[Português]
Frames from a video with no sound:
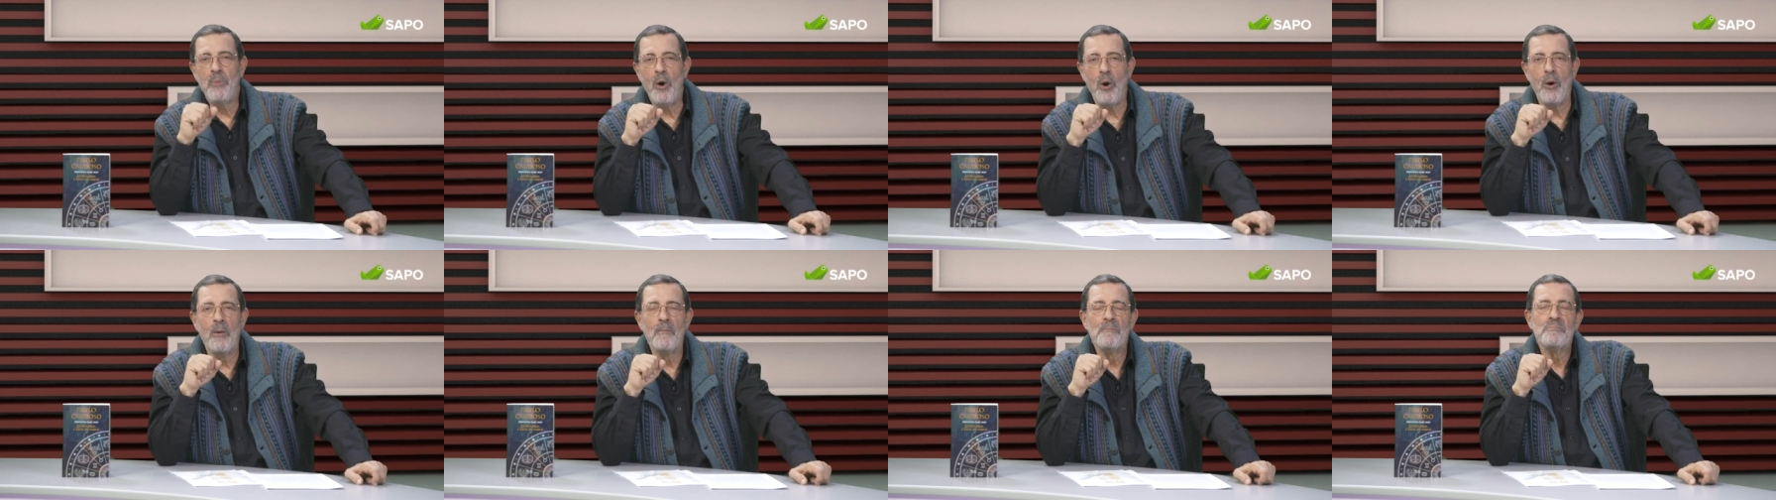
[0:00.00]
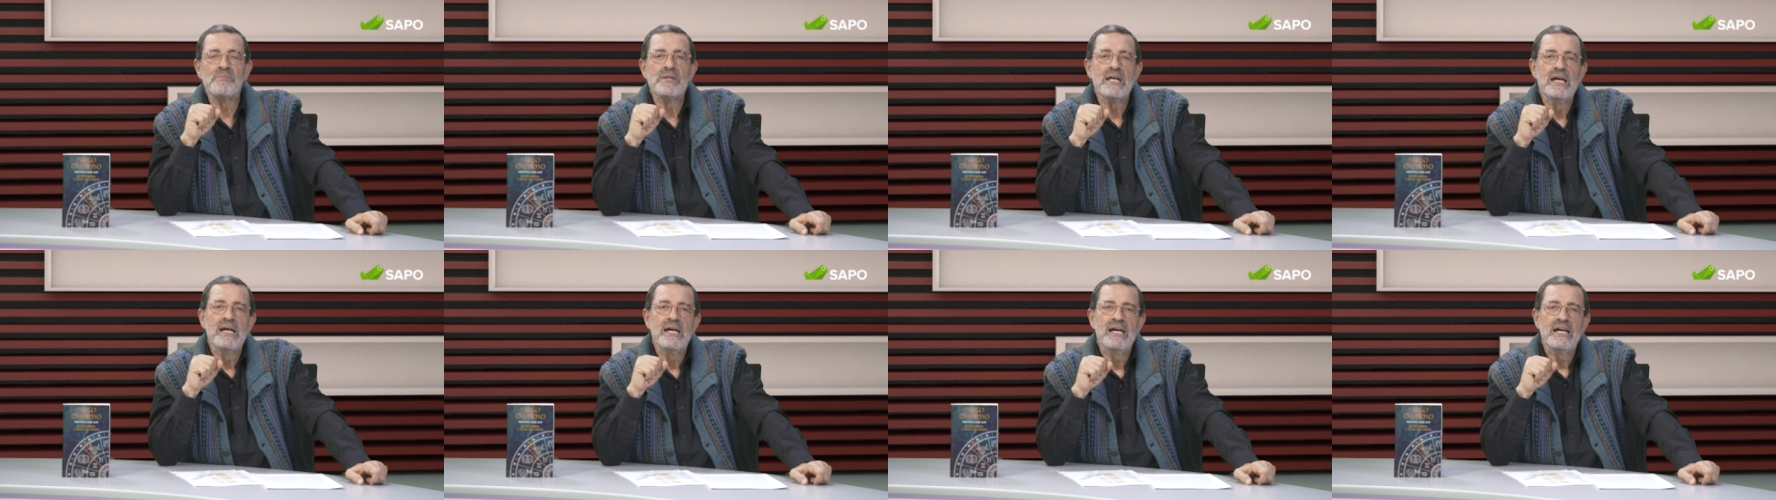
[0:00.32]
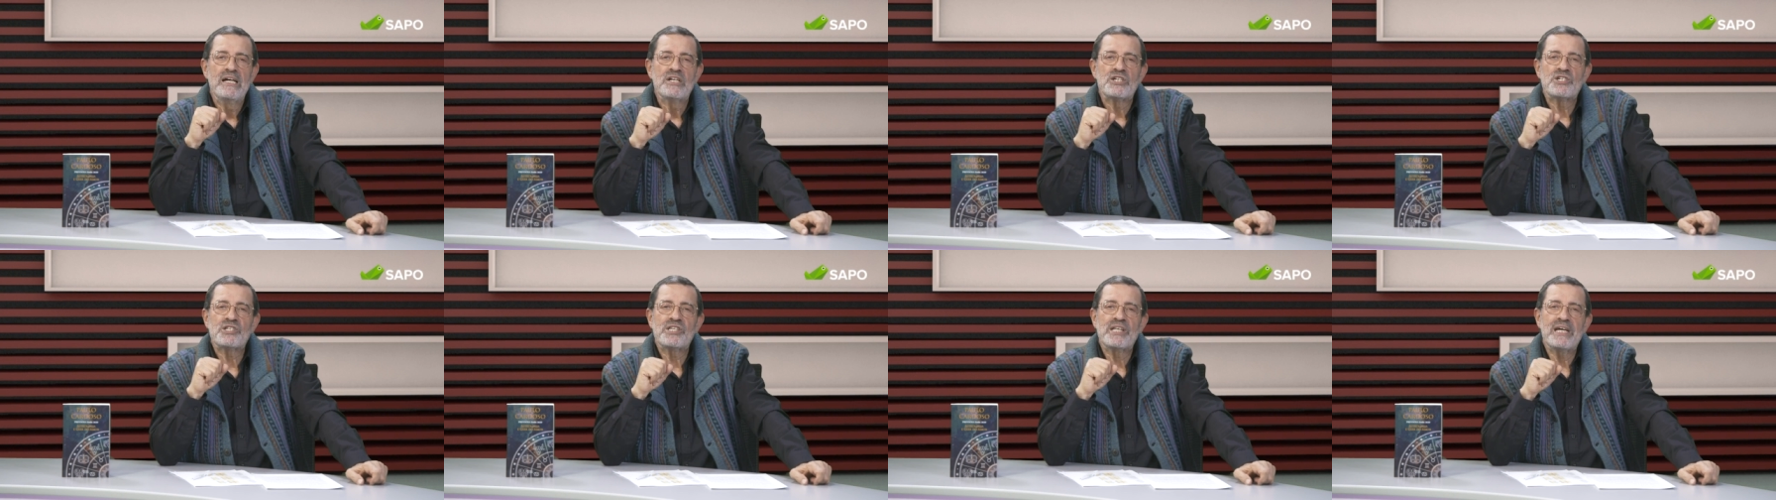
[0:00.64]
Bom,
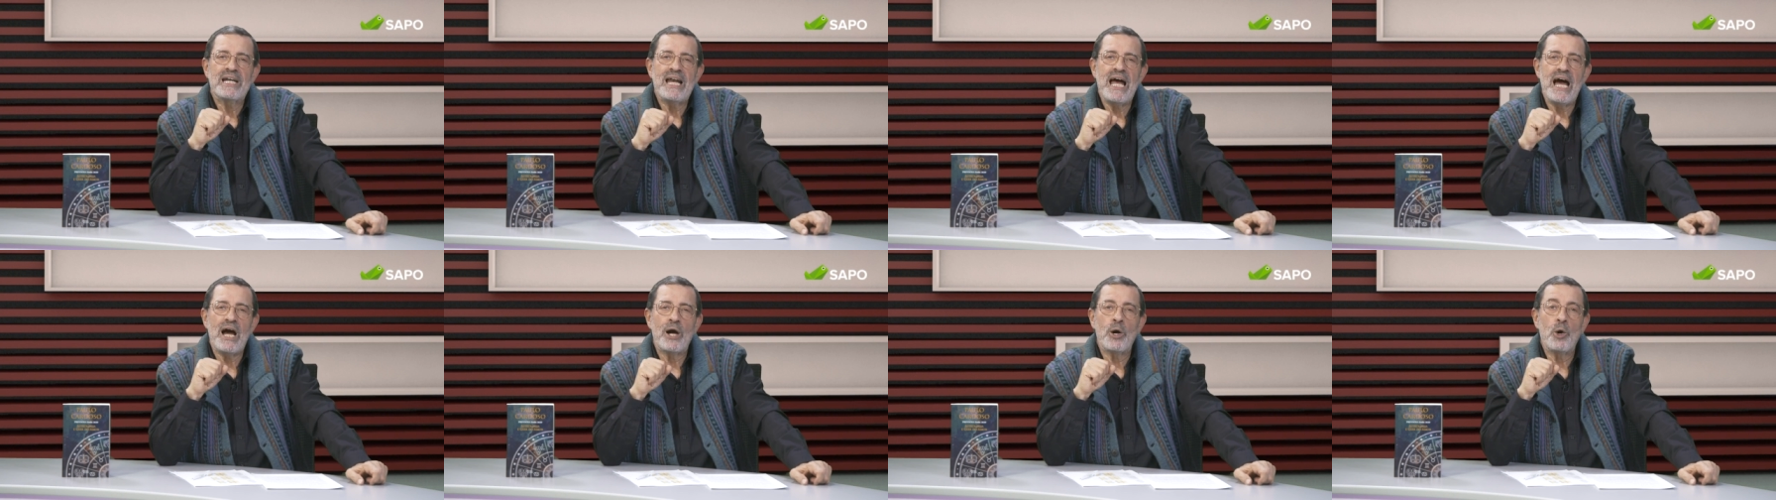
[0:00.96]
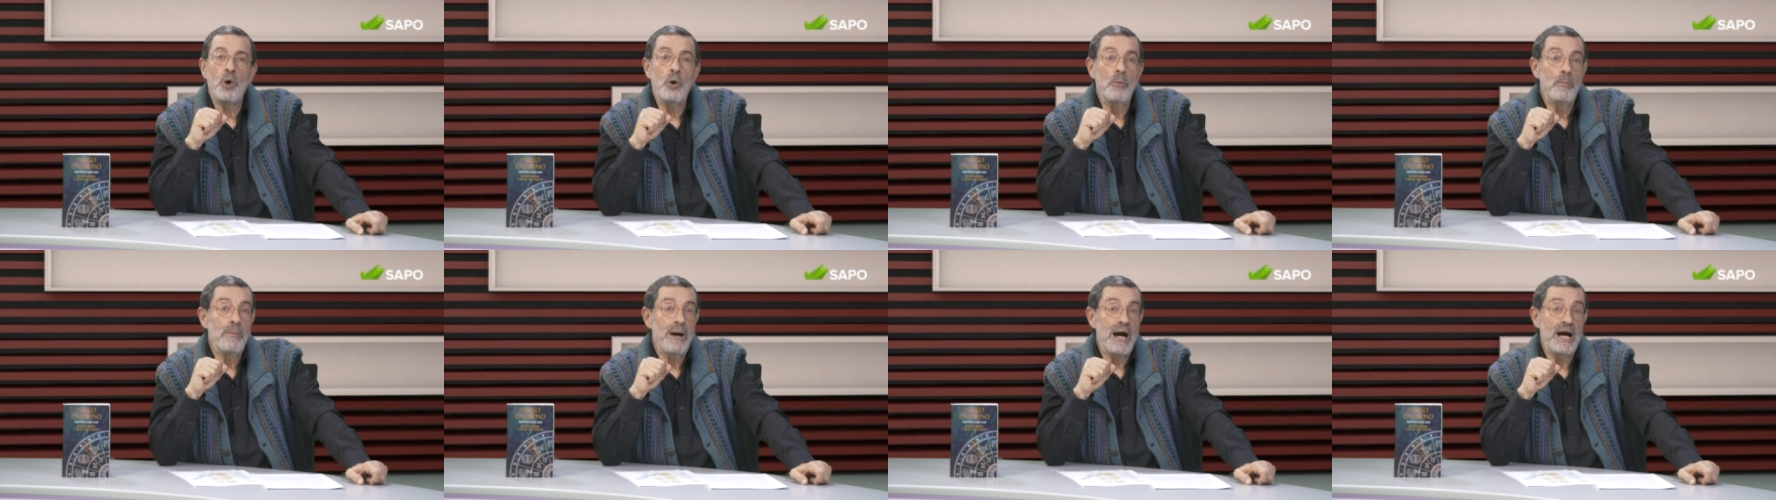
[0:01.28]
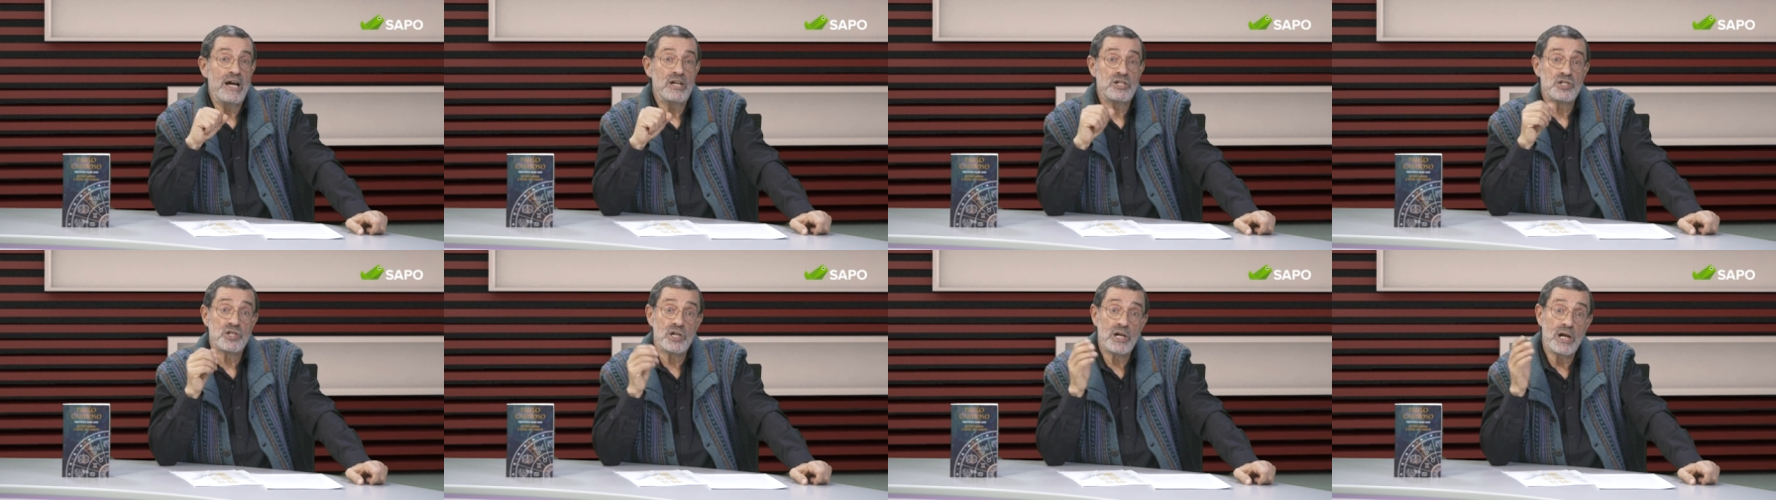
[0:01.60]
estará com
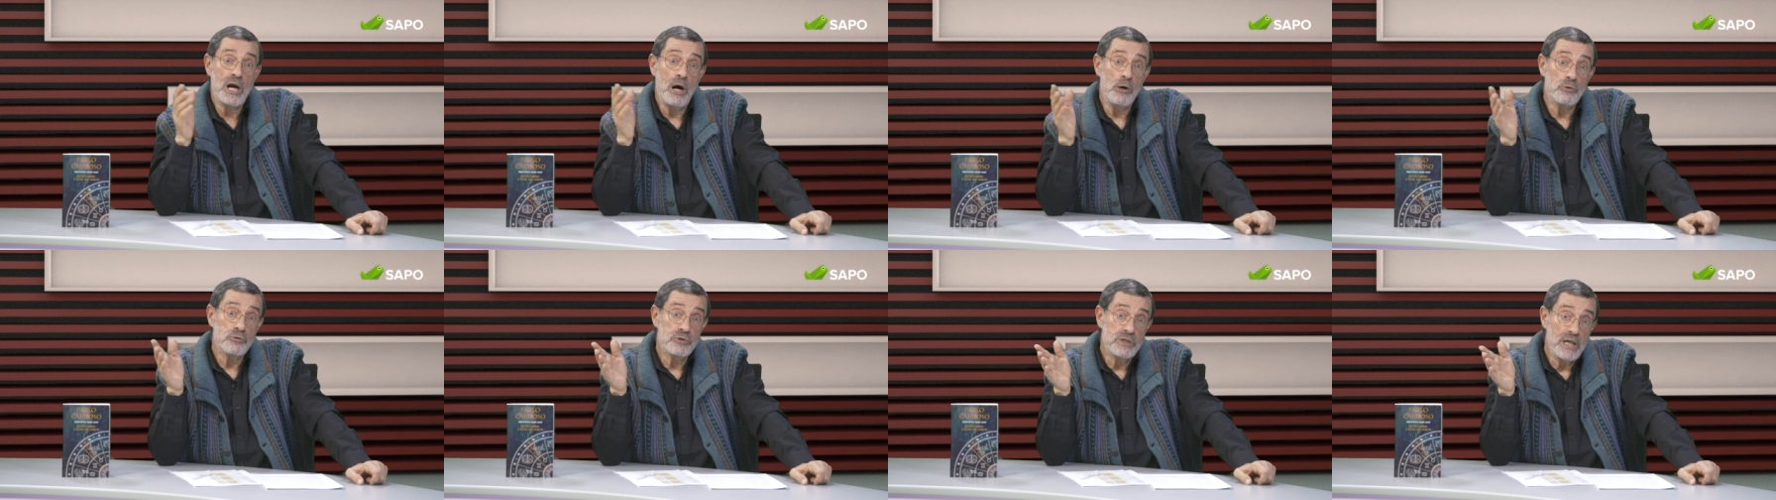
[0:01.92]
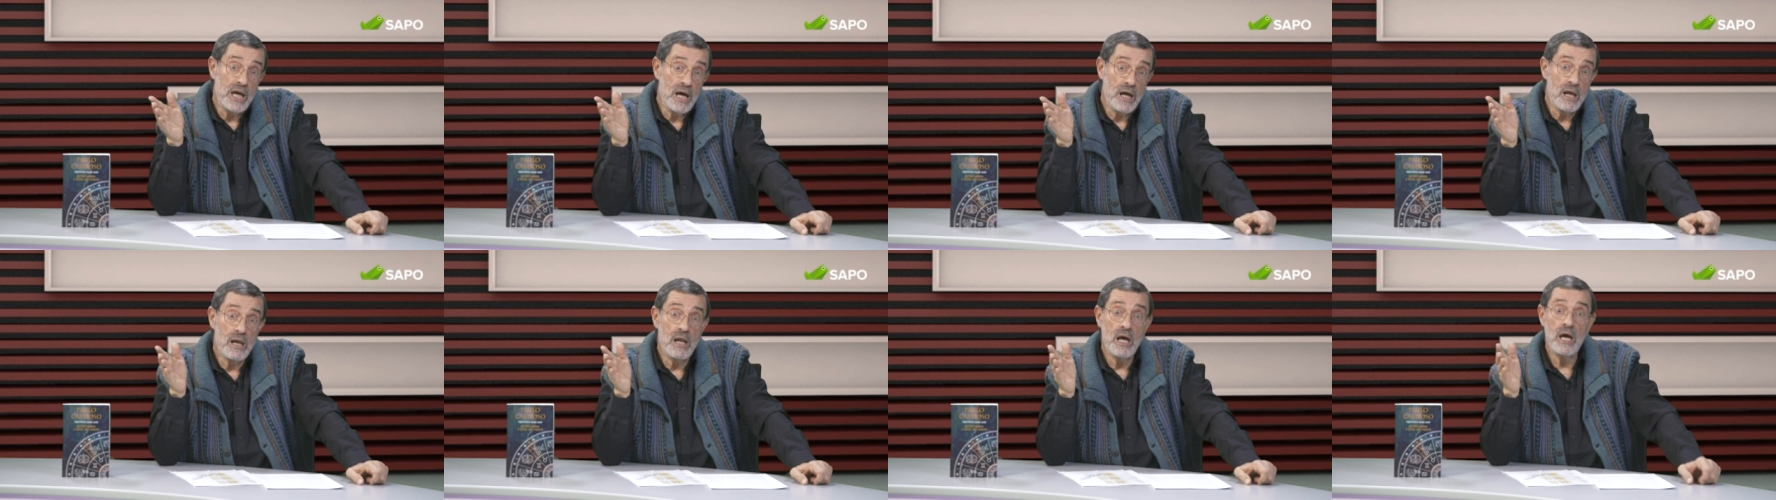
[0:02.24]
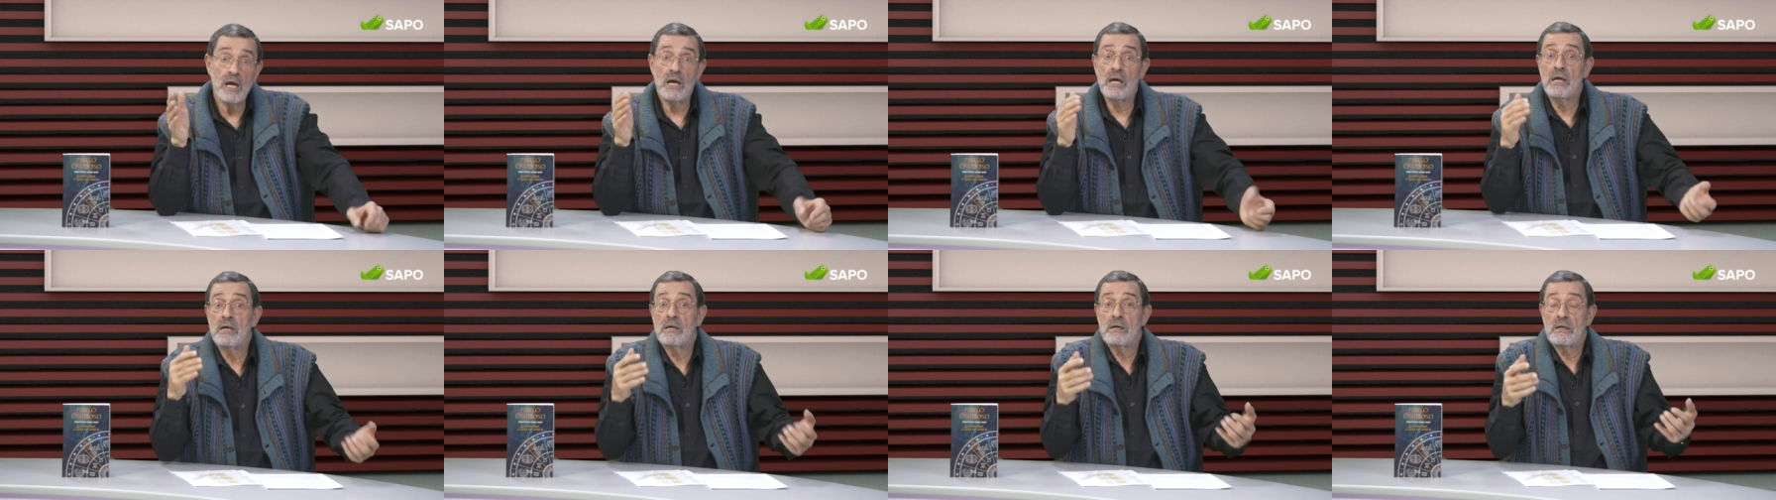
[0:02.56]
mais
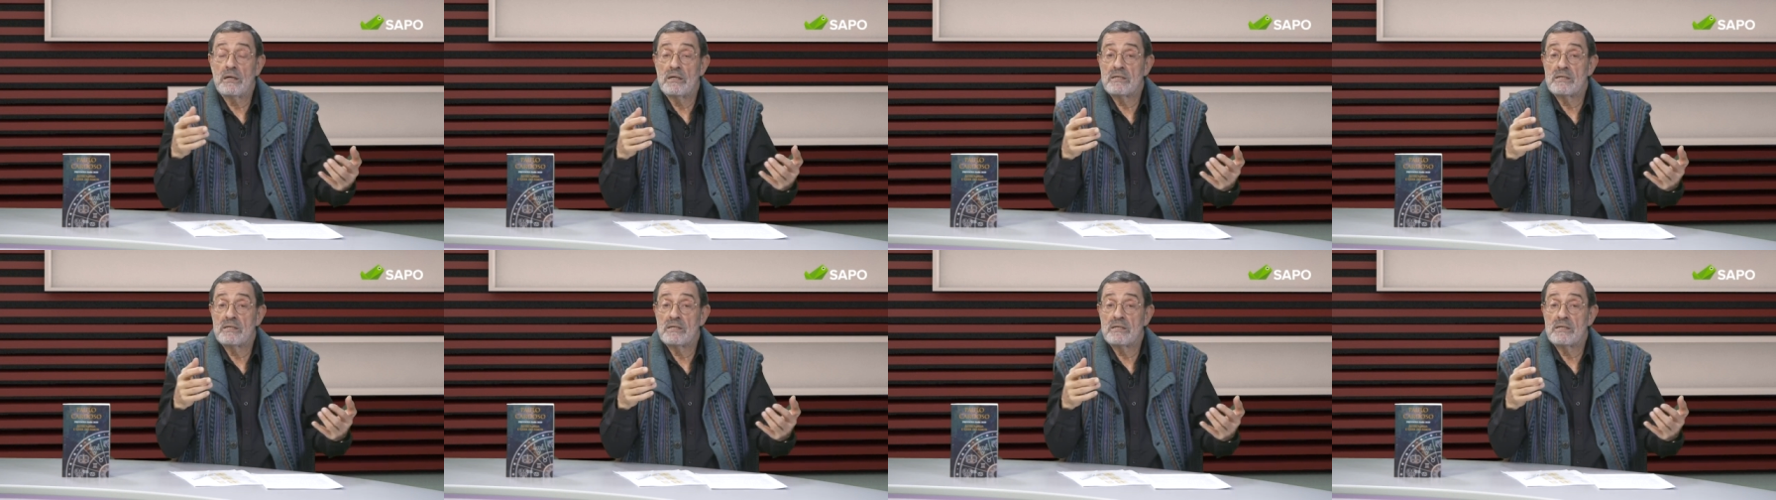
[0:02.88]
cautela em